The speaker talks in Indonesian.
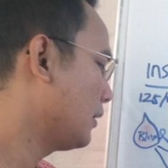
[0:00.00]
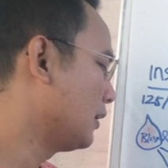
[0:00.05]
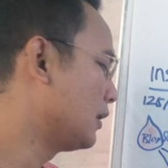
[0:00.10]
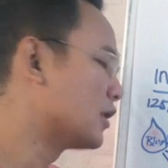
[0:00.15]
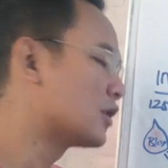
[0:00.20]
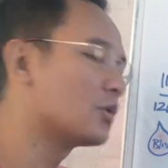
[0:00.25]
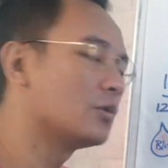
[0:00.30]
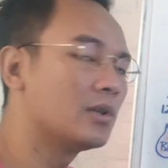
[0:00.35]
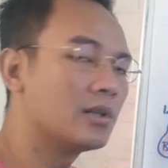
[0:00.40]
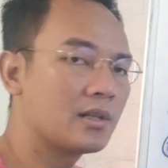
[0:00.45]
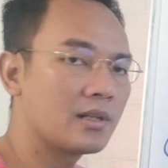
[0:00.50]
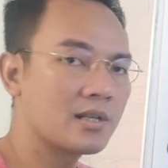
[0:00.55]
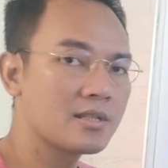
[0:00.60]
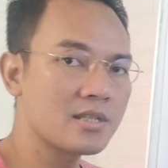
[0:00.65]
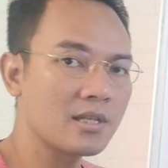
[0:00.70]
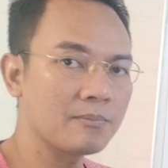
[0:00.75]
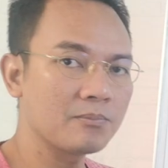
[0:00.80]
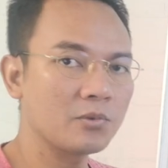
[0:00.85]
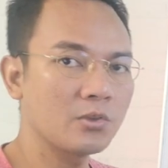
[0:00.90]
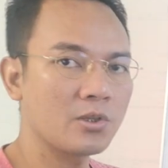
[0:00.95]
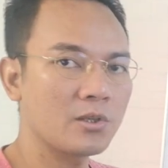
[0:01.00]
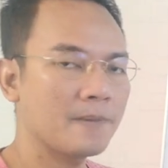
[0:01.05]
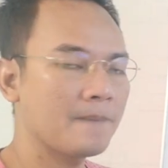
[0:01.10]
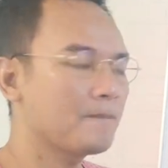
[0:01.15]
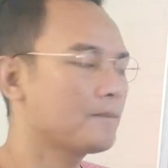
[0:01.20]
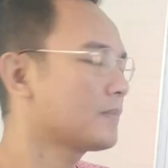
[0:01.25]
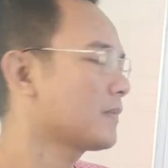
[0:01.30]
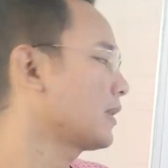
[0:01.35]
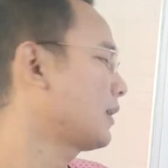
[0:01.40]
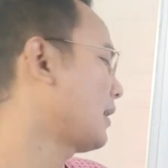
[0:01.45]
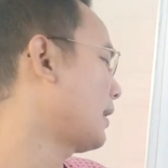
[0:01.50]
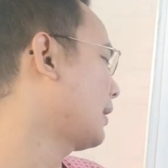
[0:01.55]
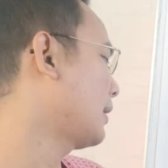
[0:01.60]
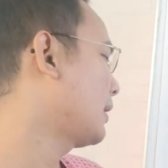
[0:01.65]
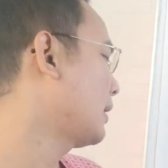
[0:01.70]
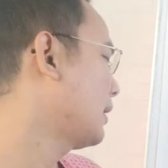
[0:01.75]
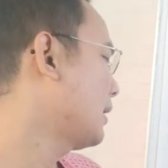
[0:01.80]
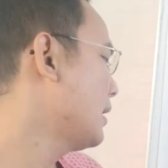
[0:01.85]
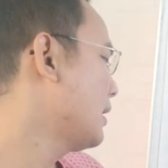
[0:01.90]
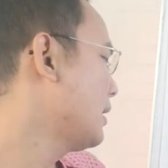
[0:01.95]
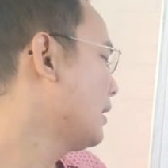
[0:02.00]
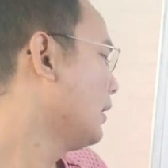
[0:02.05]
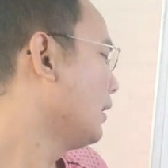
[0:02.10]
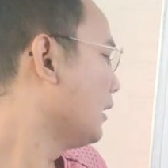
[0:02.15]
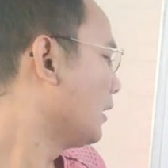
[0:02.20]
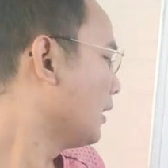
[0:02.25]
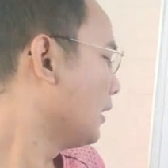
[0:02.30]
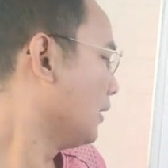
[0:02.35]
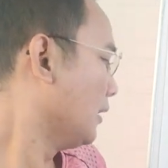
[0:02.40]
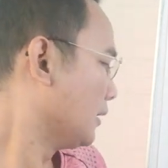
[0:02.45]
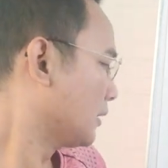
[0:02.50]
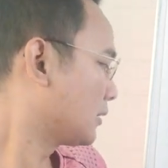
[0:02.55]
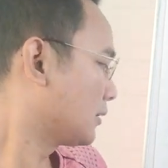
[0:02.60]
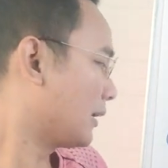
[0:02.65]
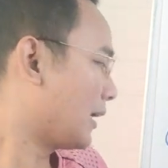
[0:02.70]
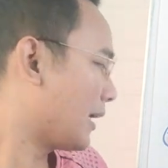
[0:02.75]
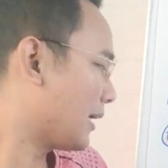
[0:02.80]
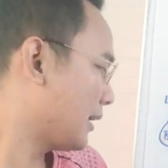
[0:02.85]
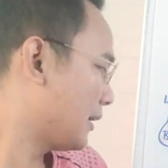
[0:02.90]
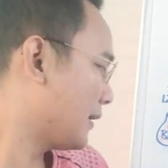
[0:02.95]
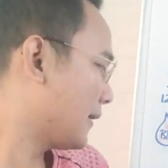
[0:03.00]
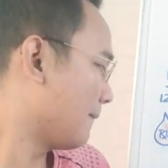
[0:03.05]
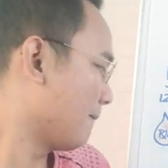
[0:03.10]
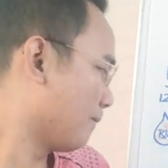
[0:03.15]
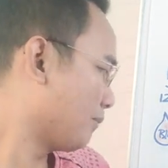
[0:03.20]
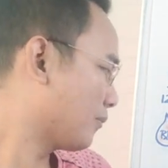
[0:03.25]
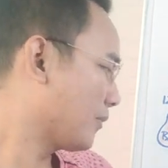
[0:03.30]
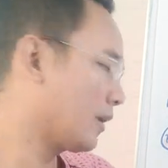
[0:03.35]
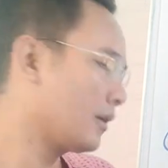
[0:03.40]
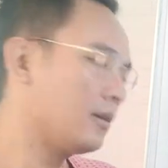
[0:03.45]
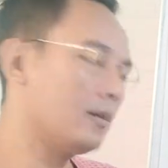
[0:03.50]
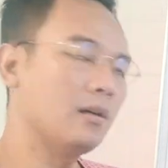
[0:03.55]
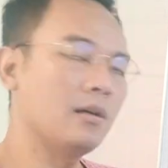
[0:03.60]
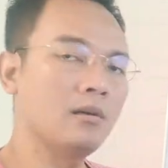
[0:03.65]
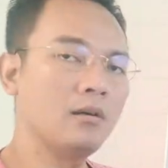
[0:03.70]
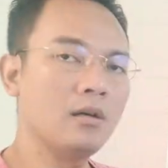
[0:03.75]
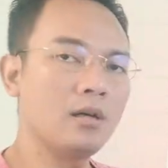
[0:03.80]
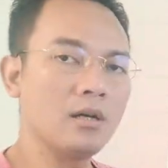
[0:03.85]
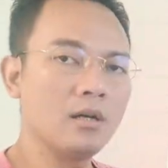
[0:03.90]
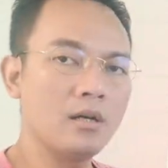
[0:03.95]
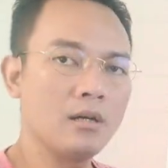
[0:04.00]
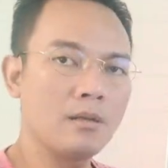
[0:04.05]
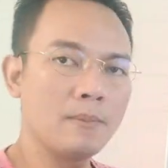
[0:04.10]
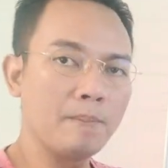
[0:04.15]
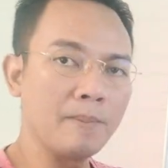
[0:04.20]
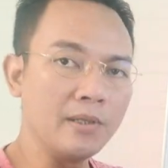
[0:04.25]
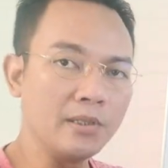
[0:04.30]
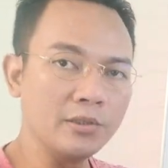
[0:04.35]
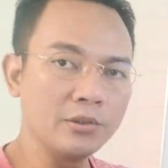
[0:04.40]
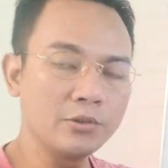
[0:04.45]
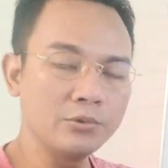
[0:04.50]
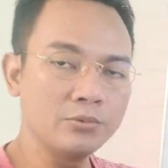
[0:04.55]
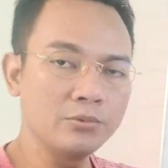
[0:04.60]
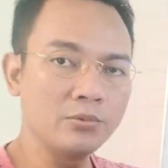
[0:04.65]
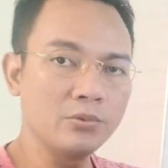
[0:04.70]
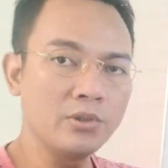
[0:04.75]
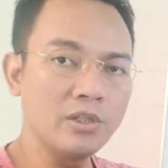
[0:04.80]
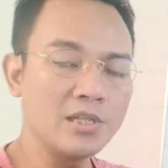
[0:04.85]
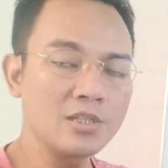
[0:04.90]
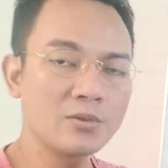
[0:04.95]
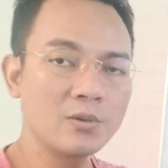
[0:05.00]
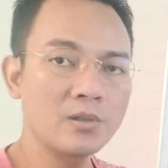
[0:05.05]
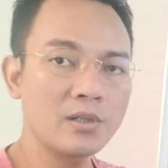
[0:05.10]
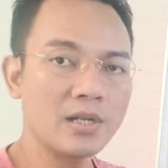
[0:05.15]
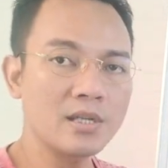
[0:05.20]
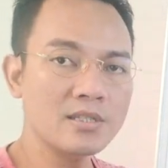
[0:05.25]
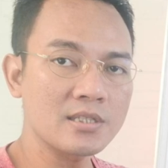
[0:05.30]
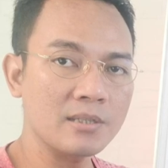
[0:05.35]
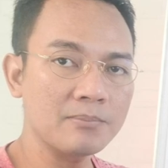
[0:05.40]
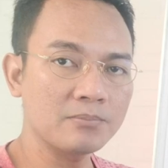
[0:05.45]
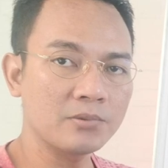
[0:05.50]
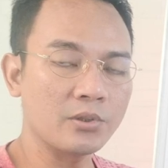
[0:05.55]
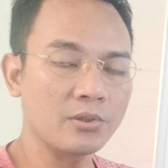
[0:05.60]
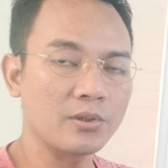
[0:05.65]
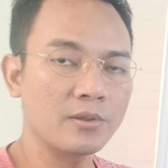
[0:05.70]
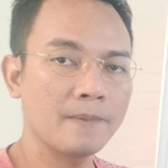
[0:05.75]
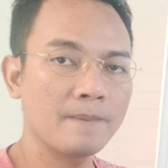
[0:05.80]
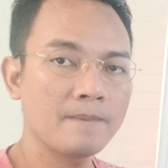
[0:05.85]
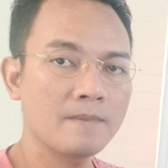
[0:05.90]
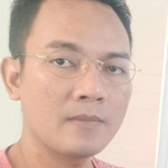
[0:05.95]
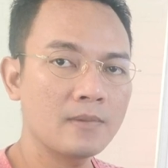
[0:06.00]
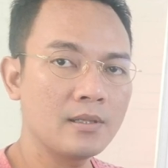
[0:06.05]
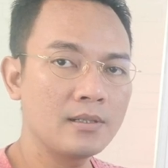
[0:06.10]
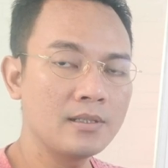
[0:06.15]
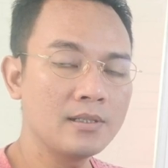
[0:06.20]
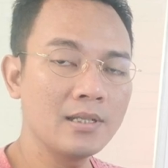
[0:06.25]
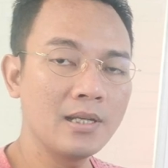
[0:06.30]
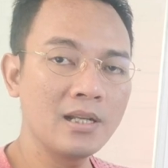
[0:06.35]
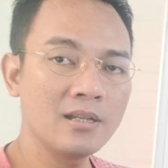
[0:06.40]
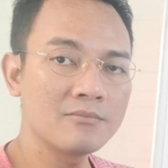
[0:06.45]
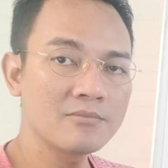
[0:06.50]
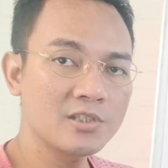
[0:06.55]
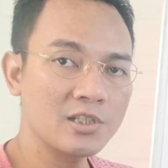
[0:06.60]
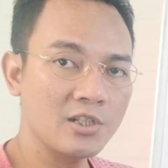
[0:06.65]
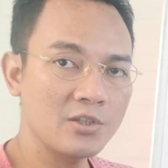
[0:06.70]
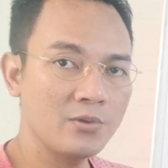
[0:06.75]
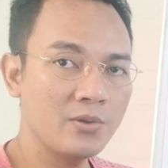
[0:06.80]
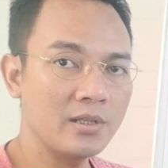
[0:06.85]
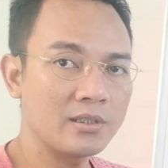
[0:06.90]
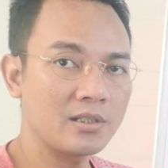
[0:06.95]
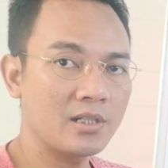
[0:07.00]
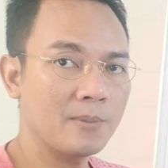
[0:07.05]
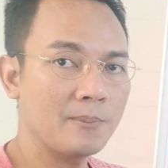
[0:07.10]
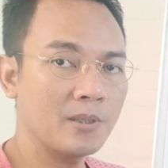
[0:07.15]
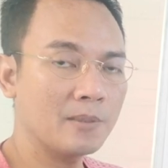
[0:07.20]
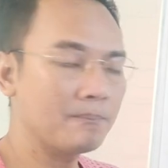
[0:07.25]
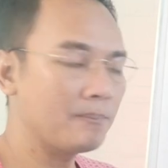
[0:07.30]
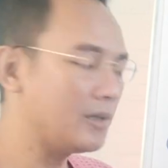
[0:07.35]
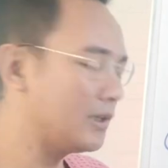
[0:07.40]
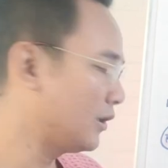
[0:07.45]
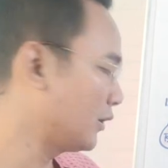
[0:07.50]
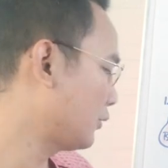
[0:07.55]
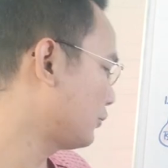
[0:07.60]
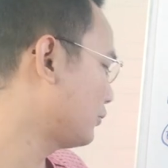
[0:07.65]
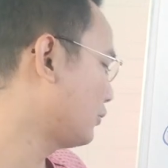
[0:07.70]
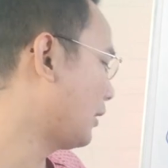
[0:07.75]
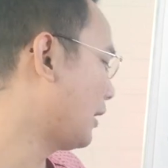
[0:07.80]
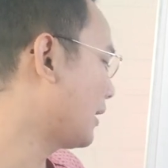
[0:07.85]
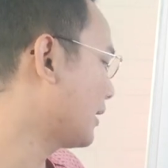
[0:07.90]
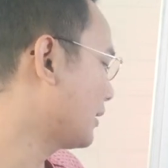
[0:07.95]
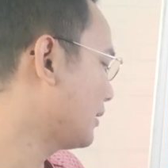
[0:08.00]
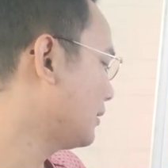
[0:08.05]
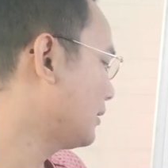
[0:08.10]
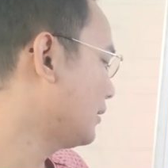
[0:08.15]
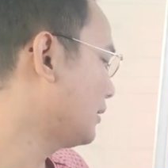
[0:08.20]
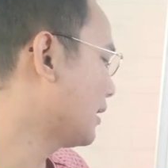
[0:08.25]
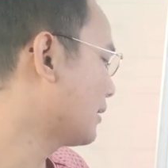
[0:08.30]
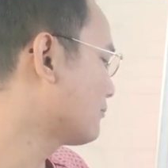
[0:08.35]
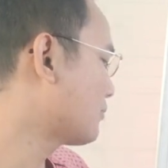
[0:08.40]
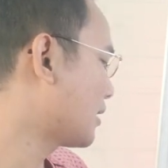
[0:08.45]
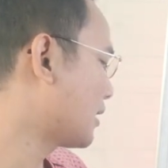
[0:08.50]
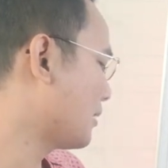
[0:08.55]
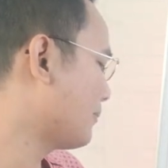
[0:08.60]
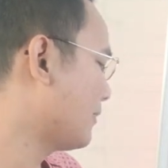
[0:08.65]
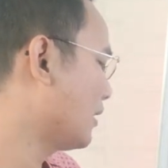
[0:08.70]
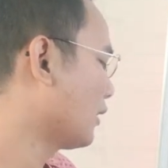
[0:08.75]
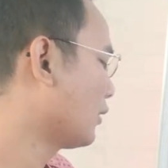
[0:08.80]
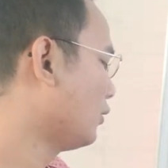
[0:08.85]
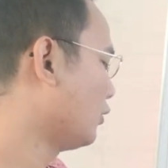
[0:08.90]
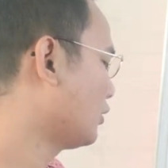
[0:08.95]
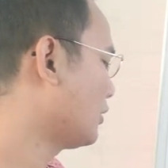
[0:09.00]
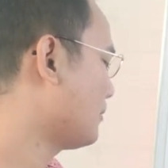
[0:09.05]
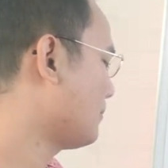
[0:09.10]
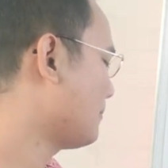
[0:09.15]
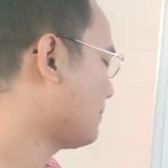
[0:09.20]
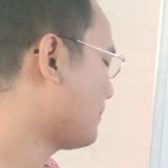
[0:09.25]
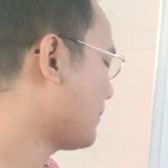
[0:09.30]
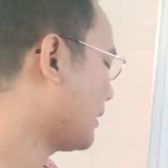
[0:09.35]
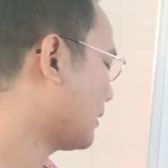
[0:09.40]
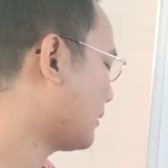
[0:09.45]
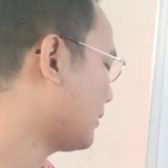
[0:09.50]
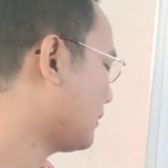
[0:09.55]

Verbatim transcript: Insulin reseptor. Nah, selain uh, pintu insulin reseptor, di dalam sel juga terdapat pintu lain yang bernama GLUT4.